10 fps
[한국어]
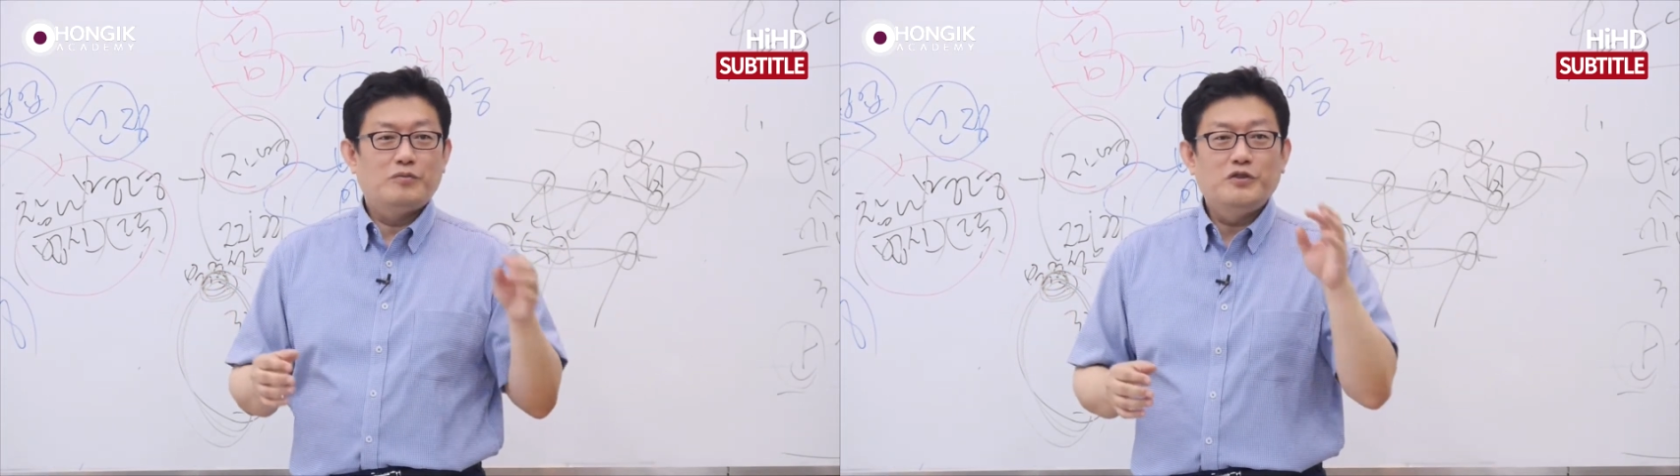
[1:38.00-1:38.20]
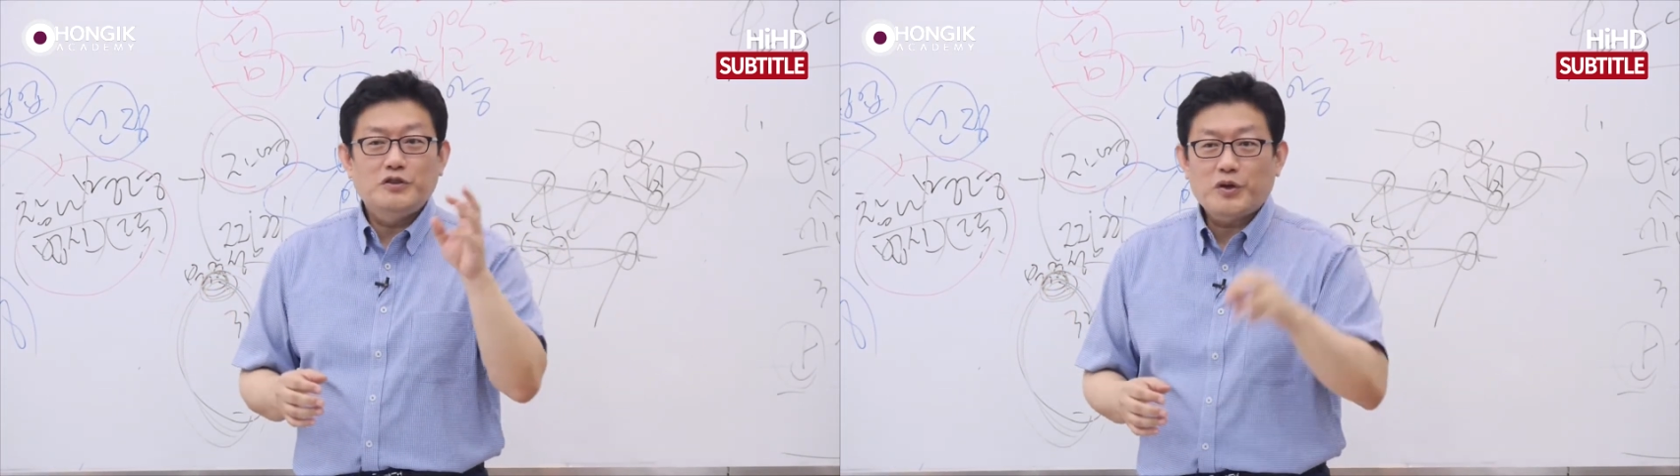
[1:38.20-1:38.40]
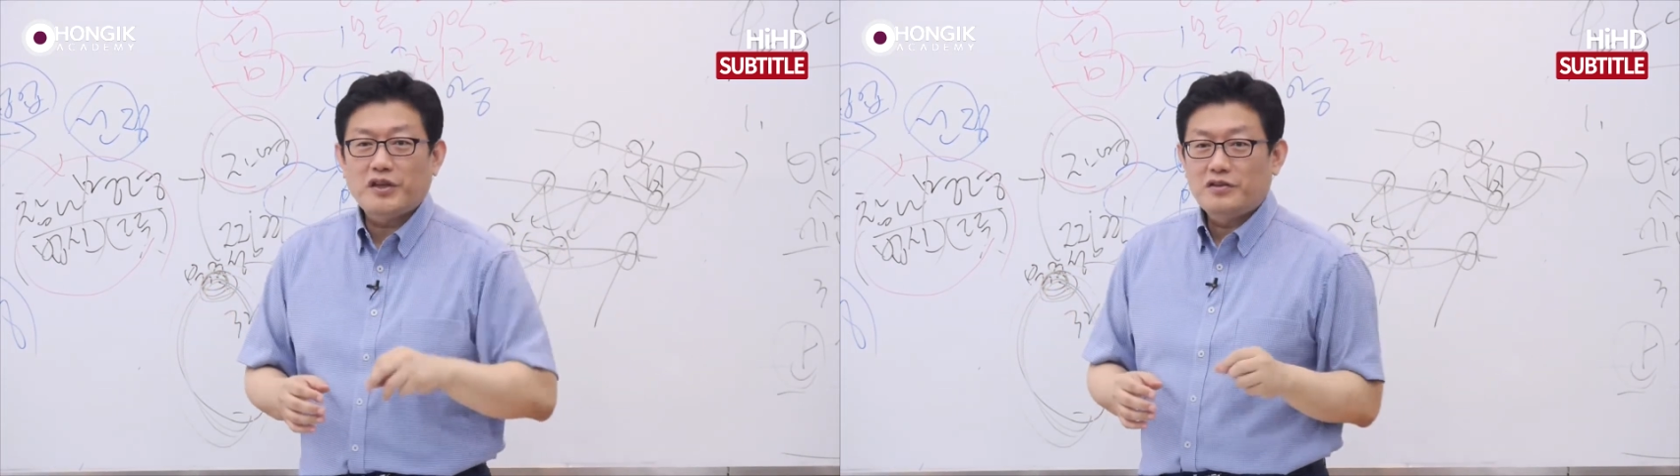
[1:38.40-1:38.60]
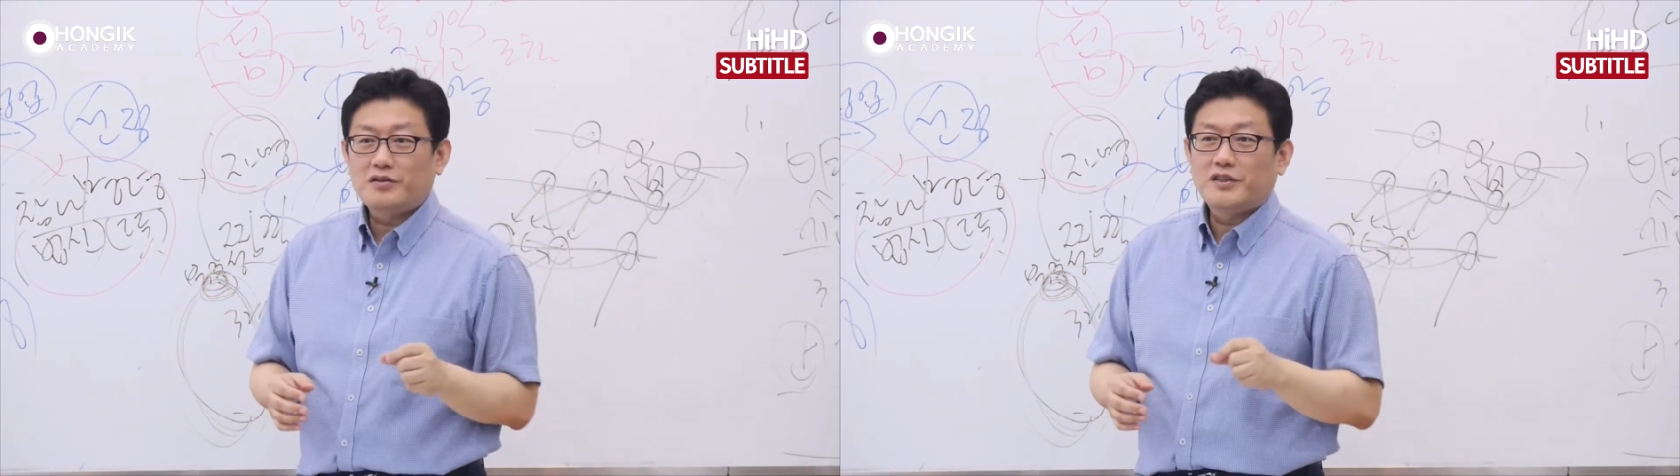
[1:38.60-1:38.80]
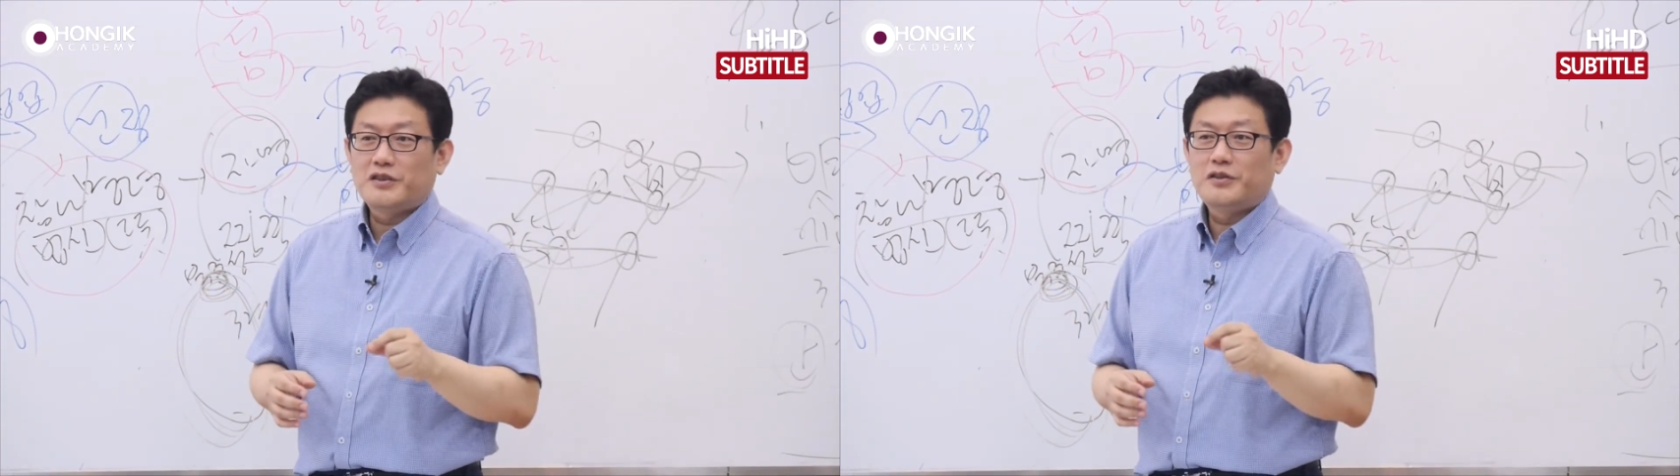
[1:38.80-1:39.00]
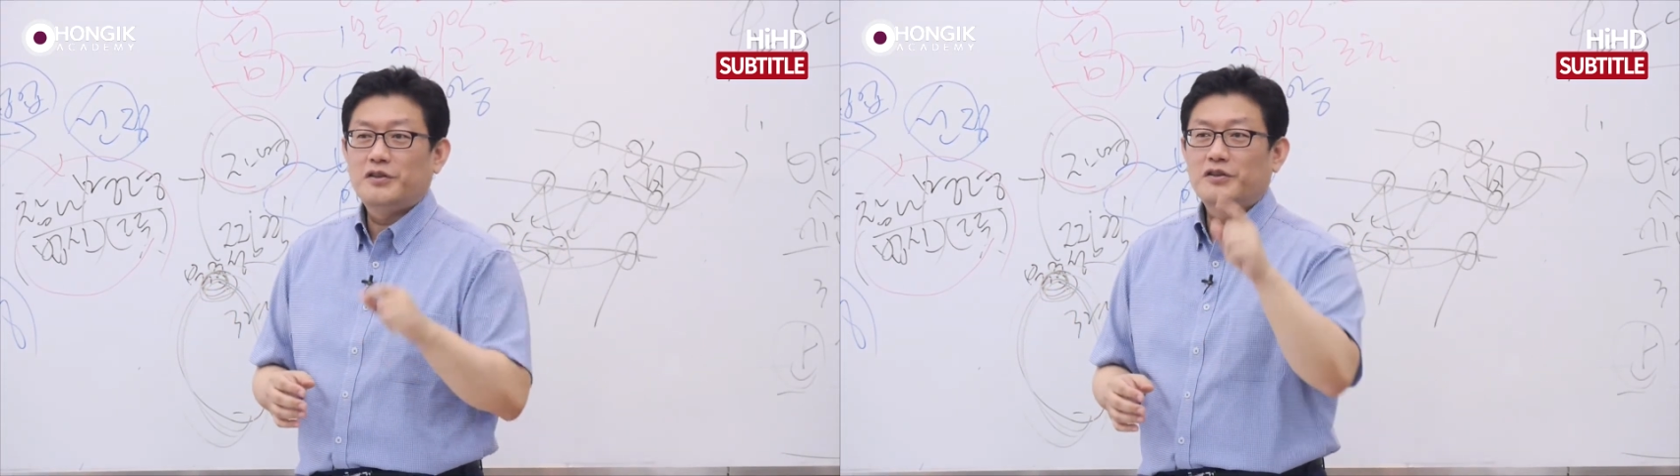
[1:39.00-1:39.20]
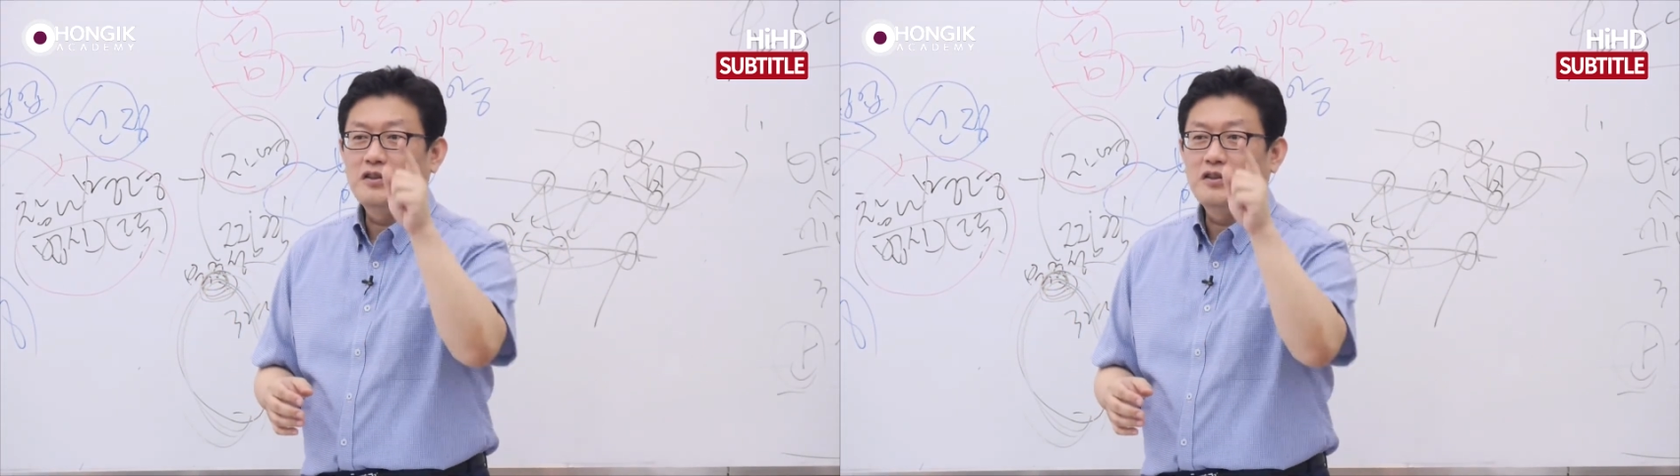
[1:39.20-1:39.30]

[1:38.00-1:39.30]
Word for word: 물속에 들어가서도요.